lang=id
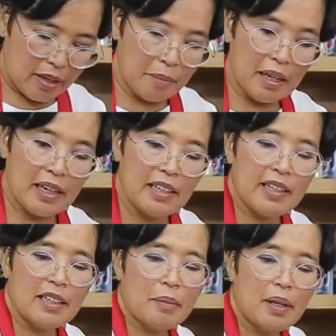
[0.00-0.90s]
ya, makanya
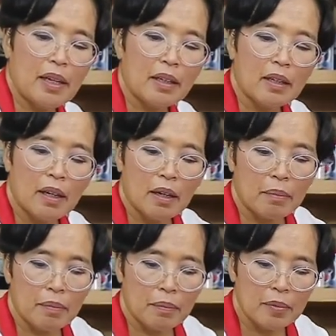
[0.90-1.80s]
tadi saya bilang
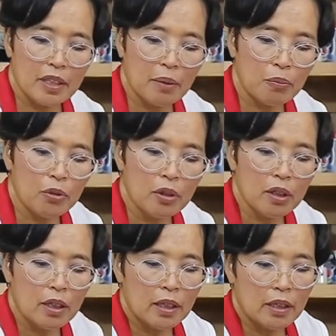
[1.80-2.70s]
meskipun
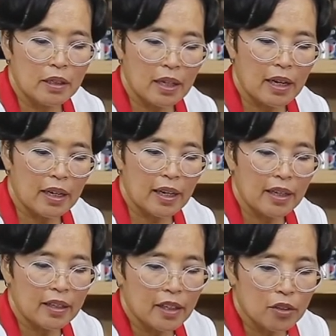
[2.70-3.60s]
di
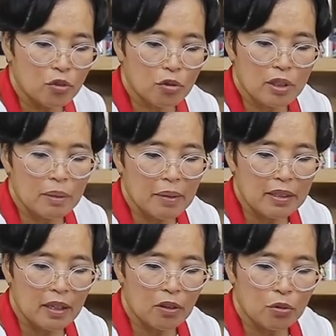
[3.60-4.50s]
kadang-kadang di instruksi
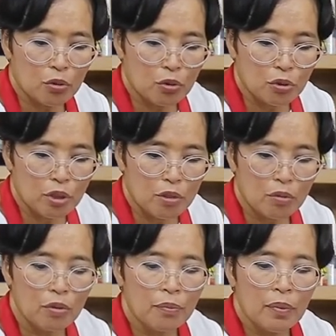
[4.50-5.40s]
masak kuskus
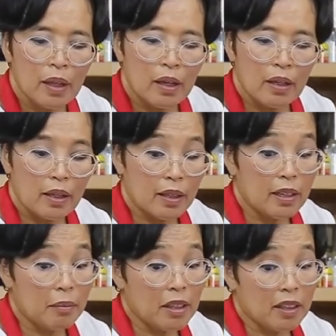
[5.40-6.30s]
itu kita
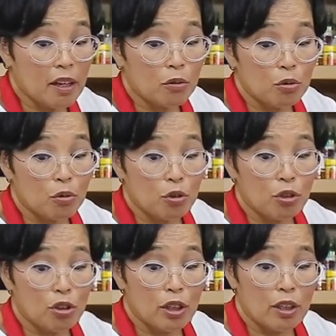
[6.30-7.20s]
diminta
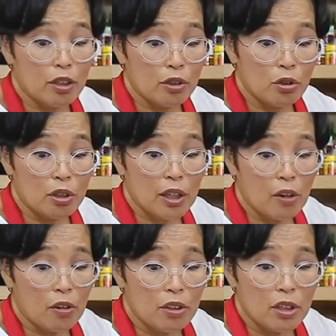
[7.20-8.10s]
untuk uh, eh, saute
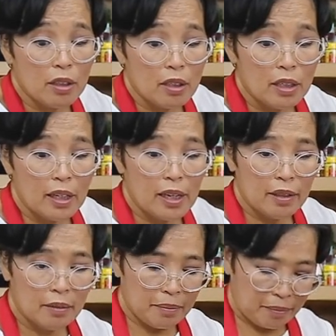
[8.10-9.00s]
onion dengan